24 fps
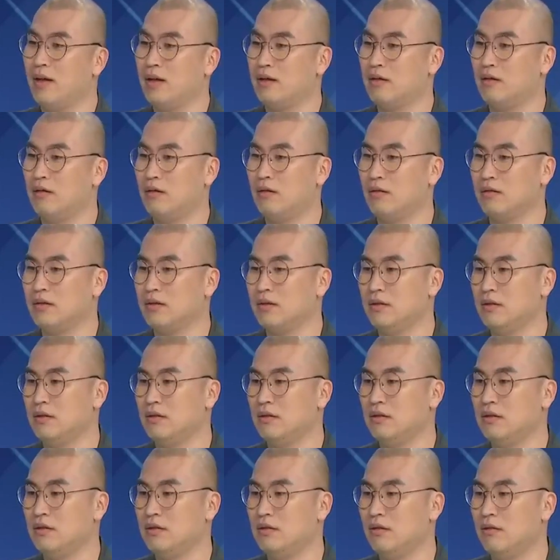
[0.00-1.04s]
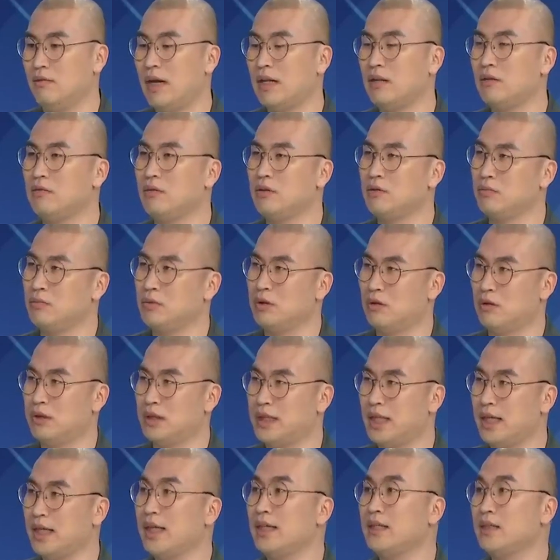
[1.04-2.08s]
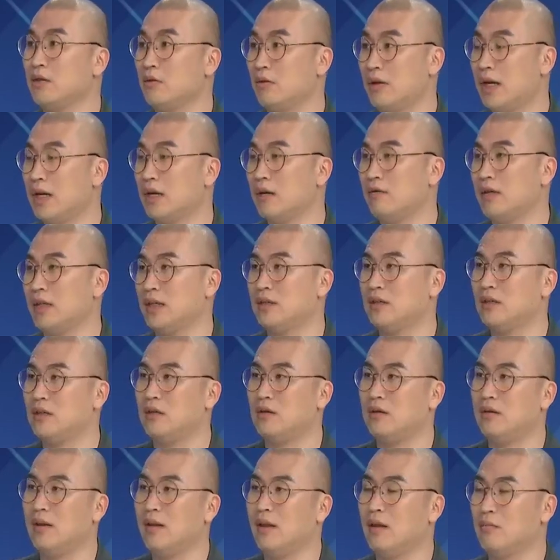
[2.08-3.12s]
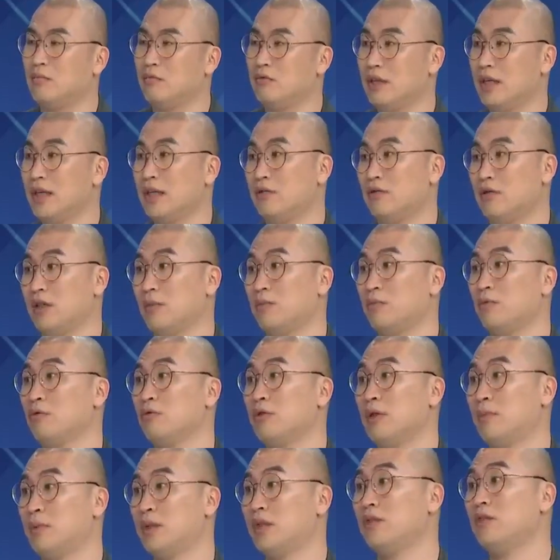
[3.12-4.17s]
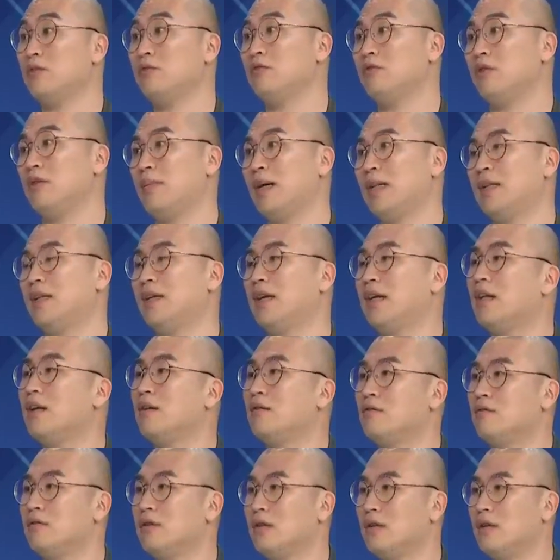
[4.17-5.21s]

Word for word: 어, 그 활동을 좀 더 체계적으로 하기 위해서 문화예술협동조합 천류를 만들게 되었고요.